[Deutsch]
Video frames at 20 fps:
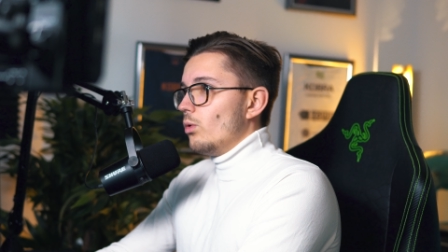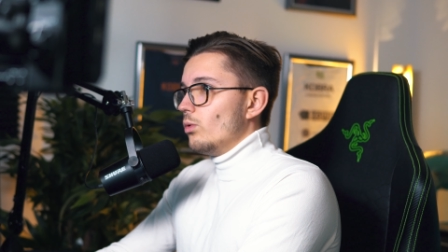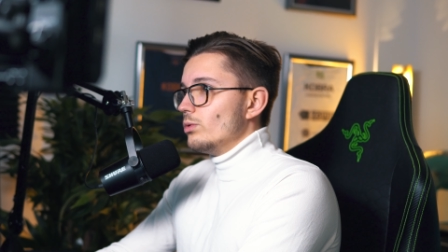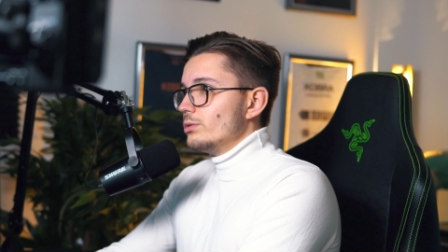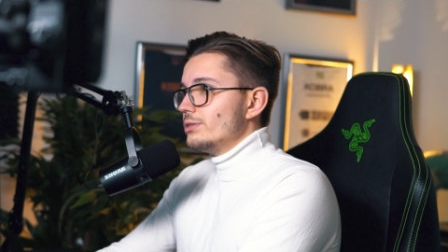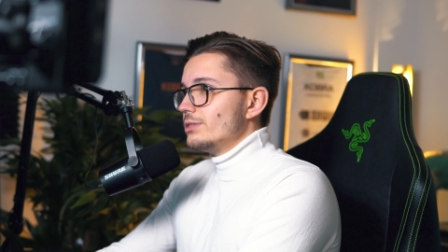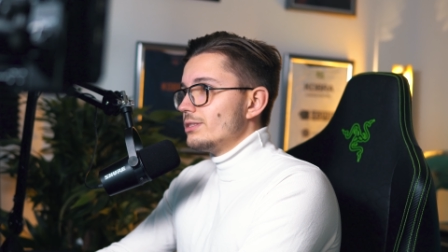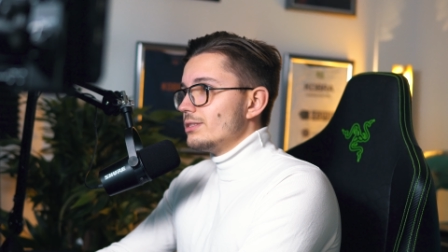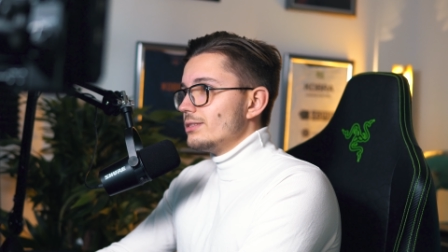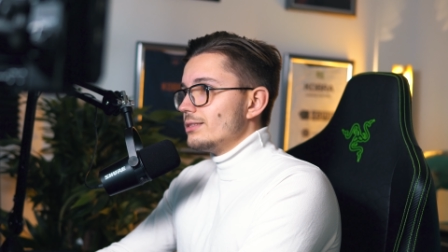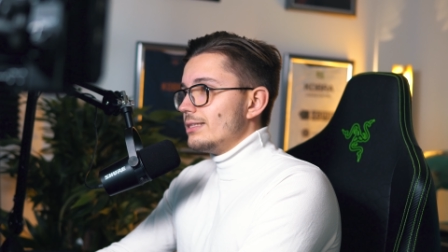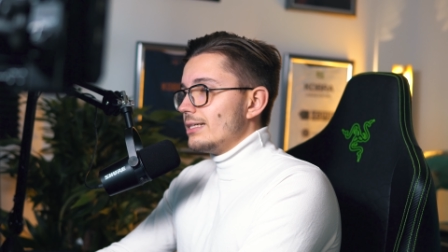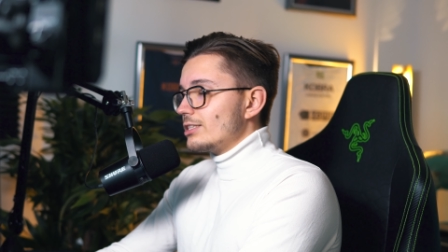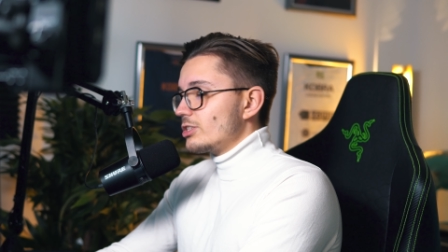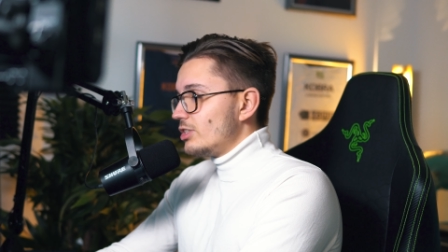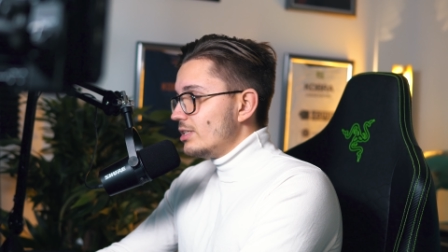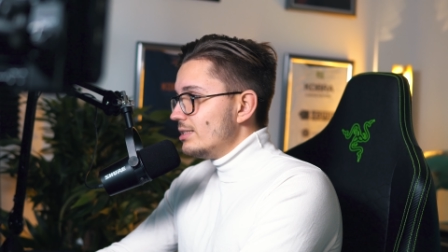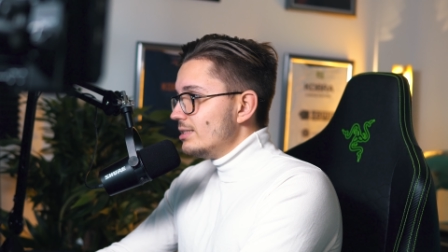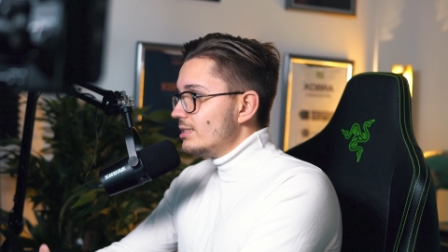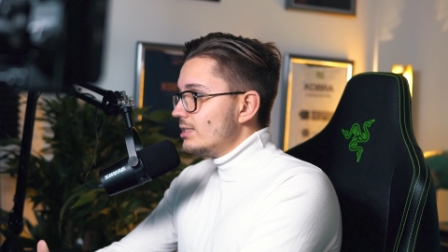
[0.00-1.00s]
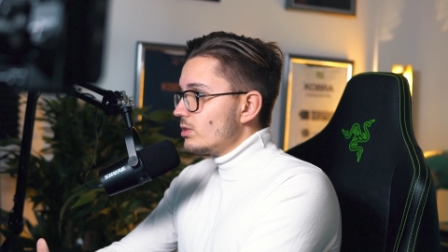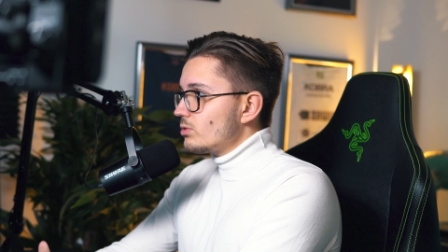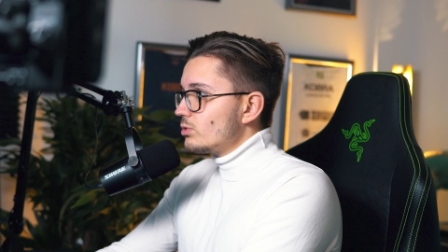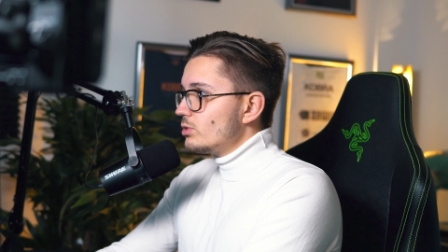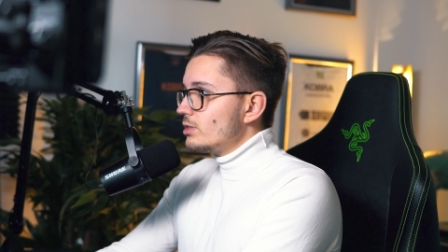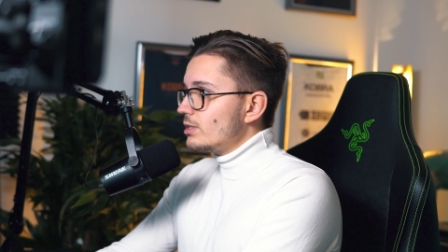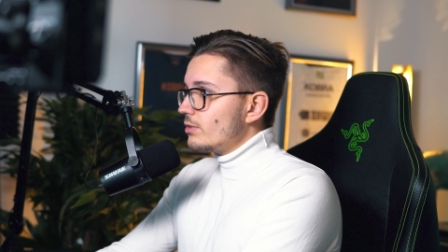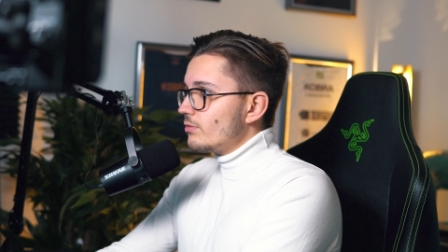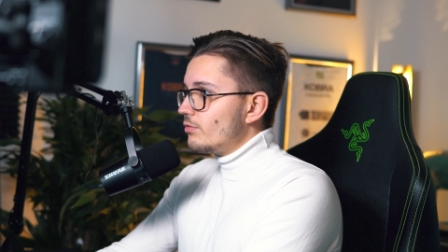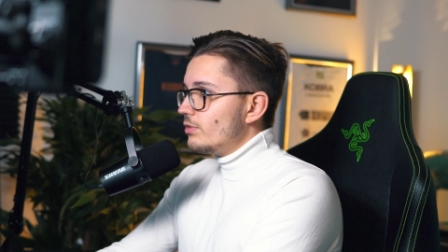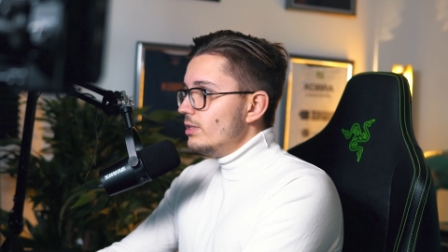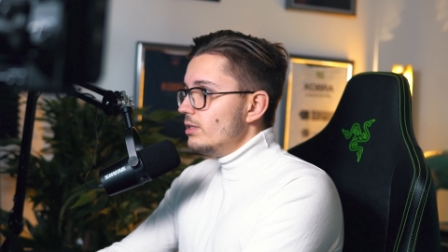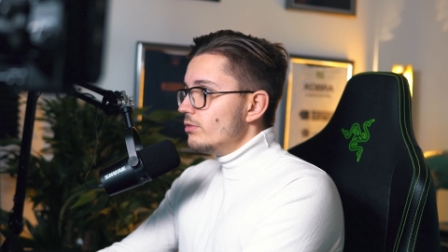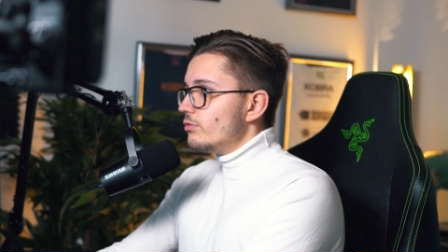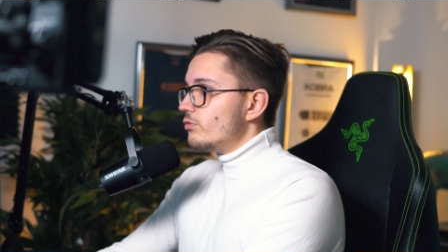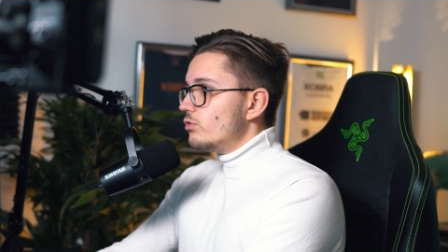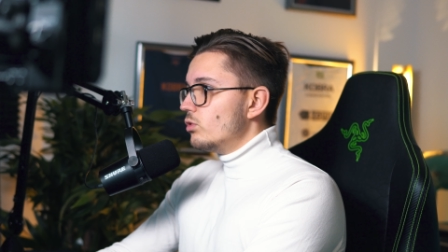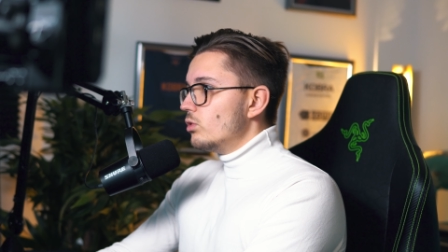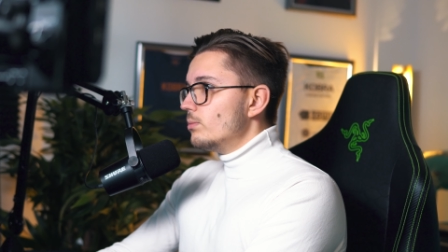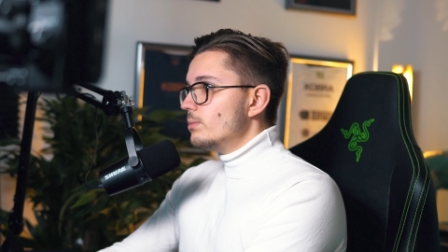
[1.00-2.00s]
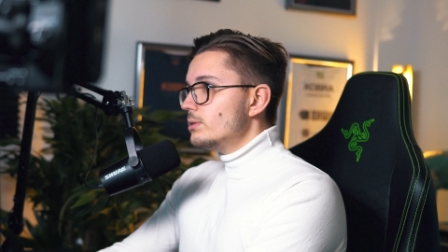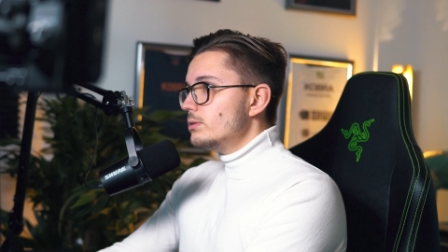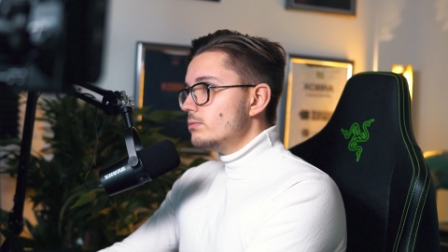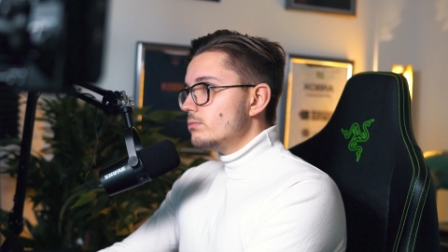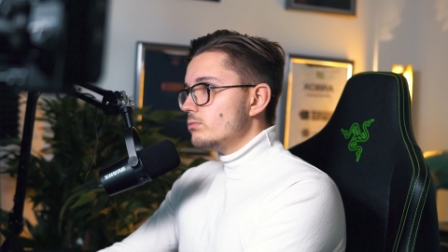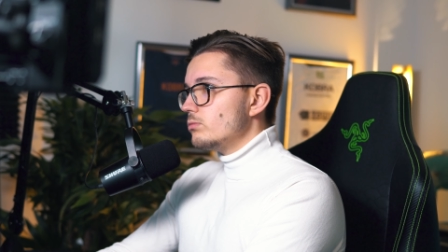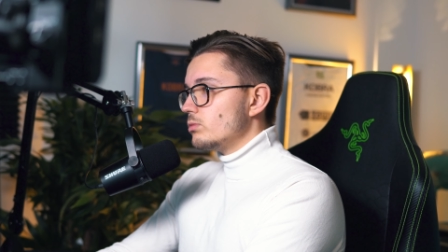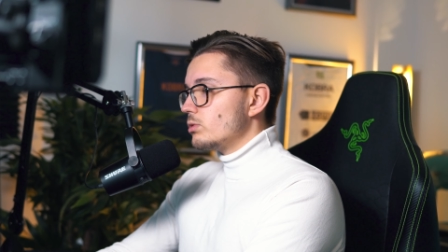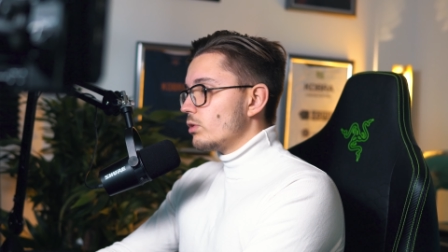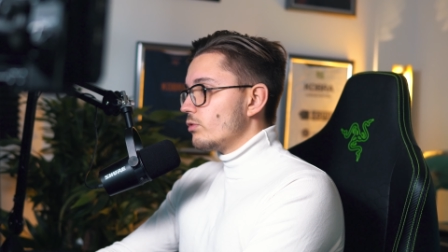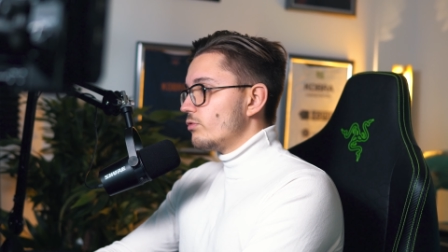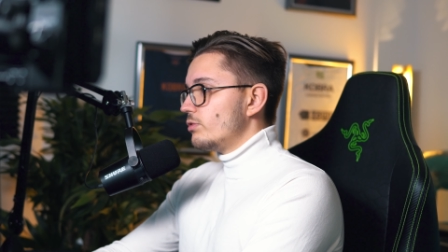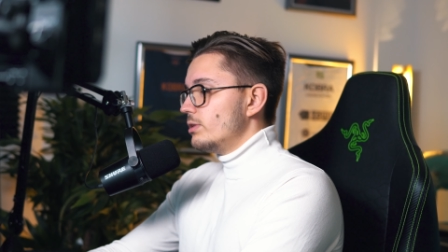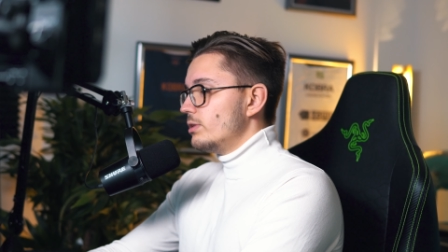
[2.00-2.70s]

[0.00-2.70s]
Und da stellen sich natürlich dann viele Firmen und auch